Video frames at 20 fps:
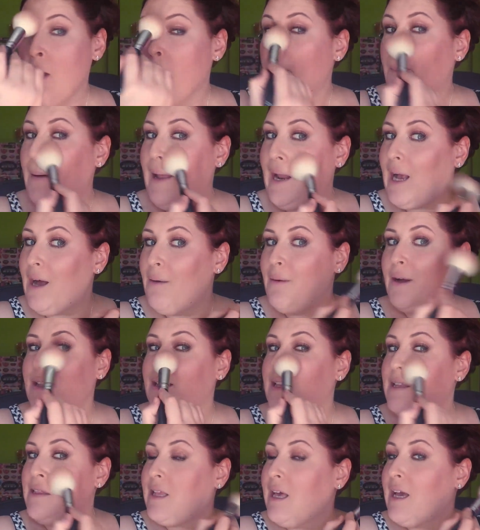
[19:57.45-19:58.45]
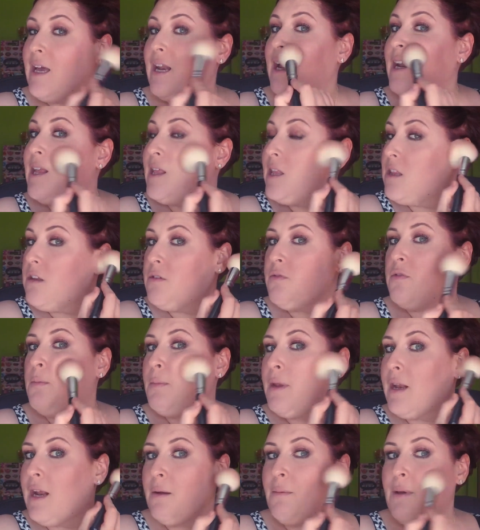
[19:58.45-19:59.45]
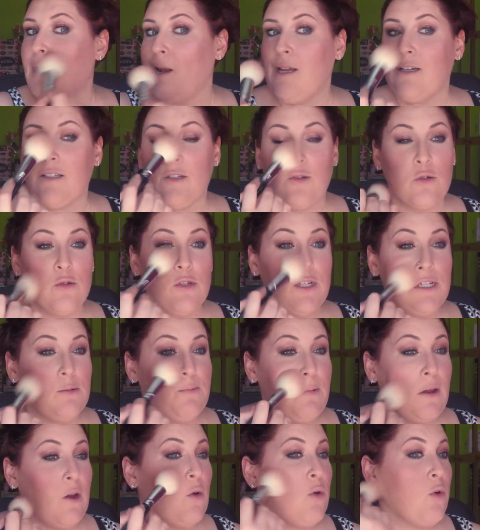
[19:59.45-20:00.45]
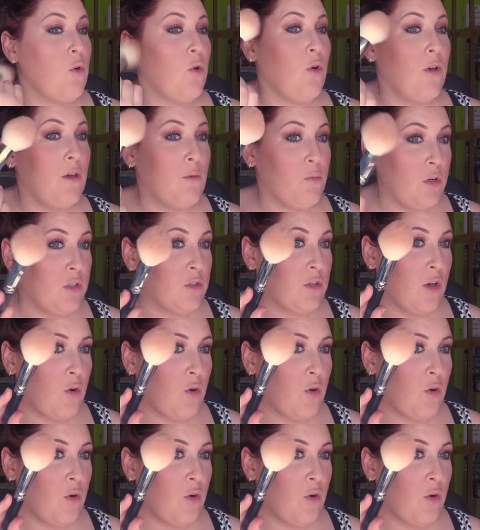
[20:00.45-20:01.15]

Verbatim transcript: para acabar de integrar y difuminar bien las cosas, pero no he vuelto